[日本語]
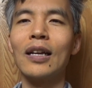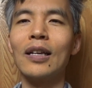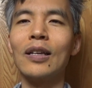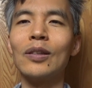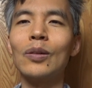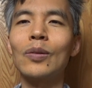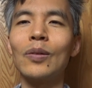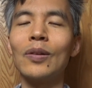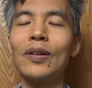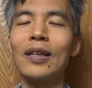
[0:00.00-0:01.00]
10
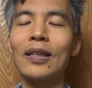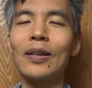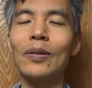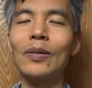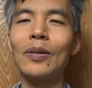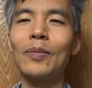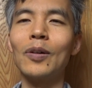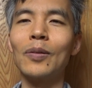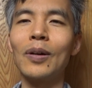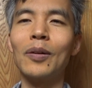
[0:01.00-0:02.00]
個言えっていうの
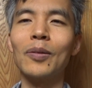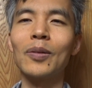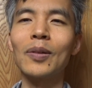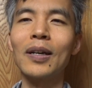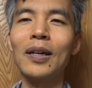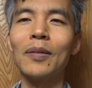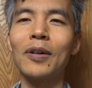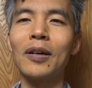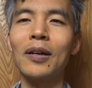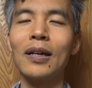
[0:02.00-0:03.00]
もこれは本当なら
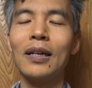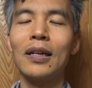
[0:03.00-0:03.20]
まあ